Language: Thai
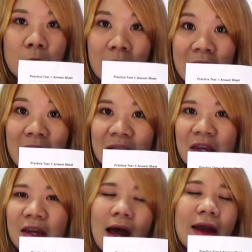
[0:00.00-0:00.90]
1.44 วินา
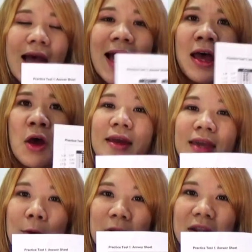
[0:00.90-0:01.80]
ทีค่ะแค่
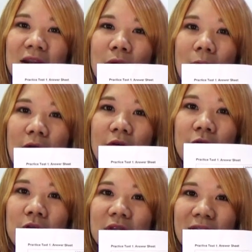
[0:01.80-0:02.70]
แค่วินาทีกว่าๆก็
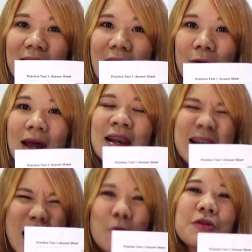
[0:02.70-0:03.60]
ฝนเสร็จแล้วค่ะ
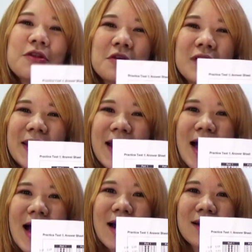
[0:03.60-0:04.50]
เร็วสุดๆเลย
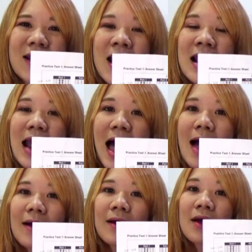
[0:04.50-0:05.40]
ค่ะ และ
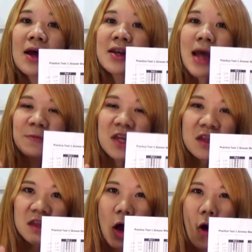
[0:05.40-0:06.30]
อันดับ
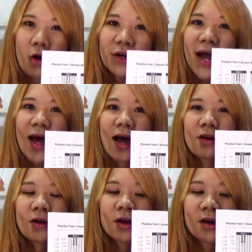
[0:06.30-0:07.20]
ที่2นะคะ
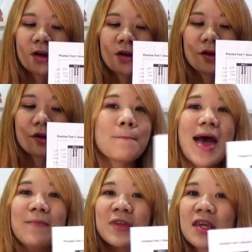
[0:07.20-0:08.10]
ก็คือ
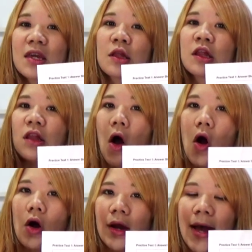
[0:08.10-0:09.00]
แบบที่
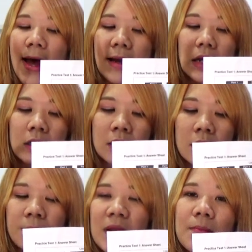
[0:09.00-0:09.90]
2ค่ะก็คื
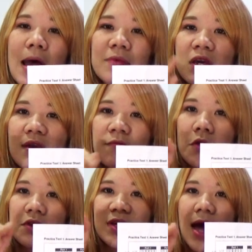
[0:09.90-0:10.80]
อเป็นแบบที่ฝ
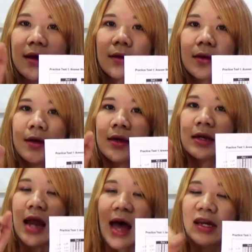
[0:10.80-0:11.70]
นจาก
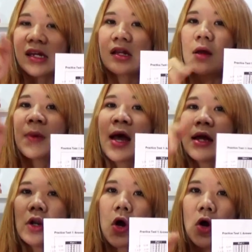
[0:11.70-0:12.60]
ในแล้วไปหา
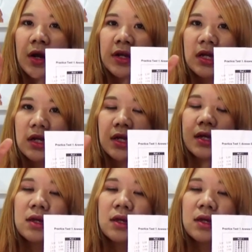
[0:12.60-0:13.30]
นอกอันนี้